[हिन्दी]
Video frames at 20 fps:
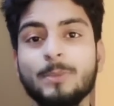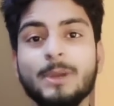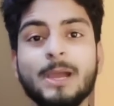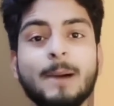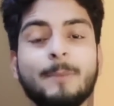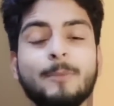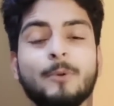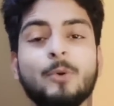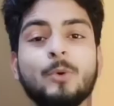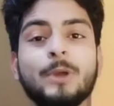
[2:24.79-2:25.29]
मैं
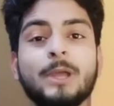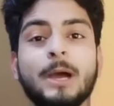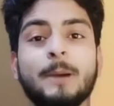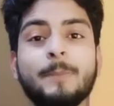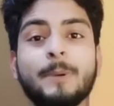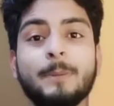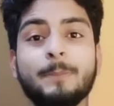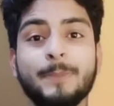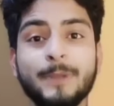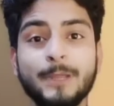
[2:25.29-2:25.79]
आप लोगों को यहाँ
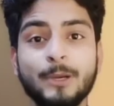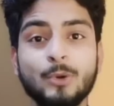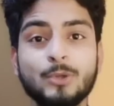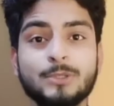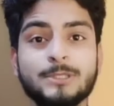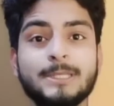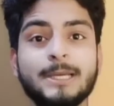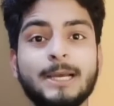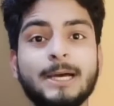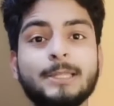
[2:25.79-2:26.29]
पर बी
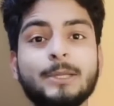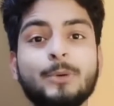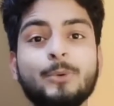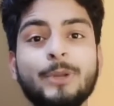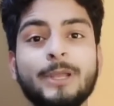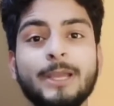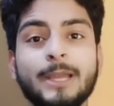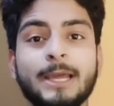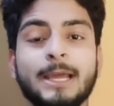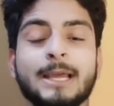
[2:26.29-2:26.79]
रोल्स दिखाता हूँ
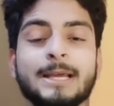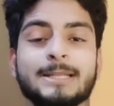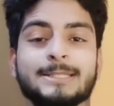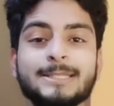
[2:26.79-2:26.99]
ठीक है